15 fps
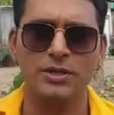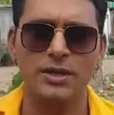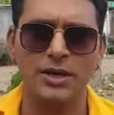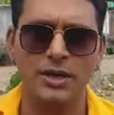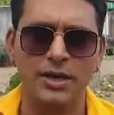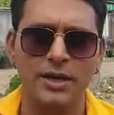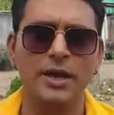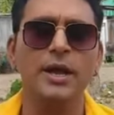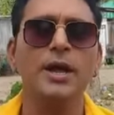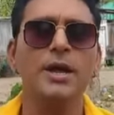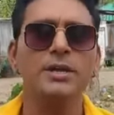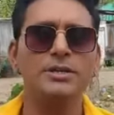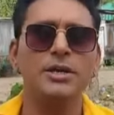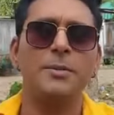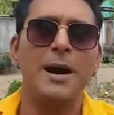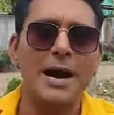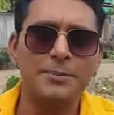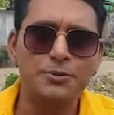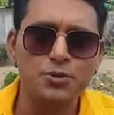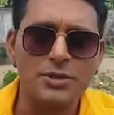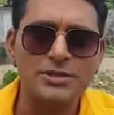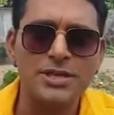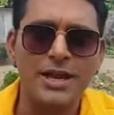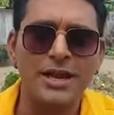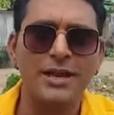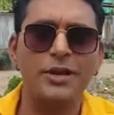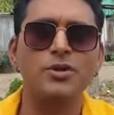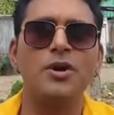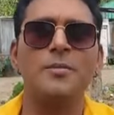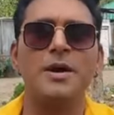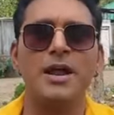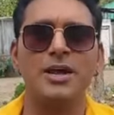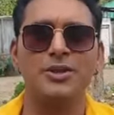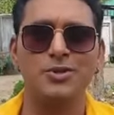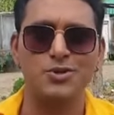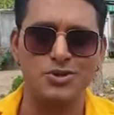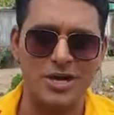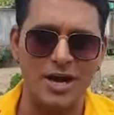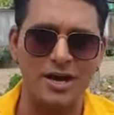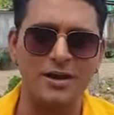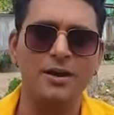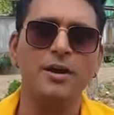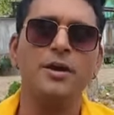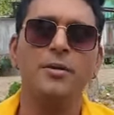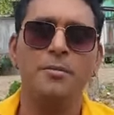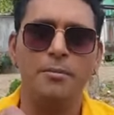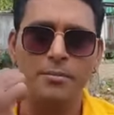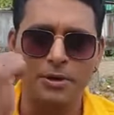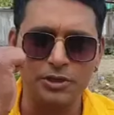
सुखद रखें जब आप स्वस्थ रहेंगे तो हमारा हिंदुस्तान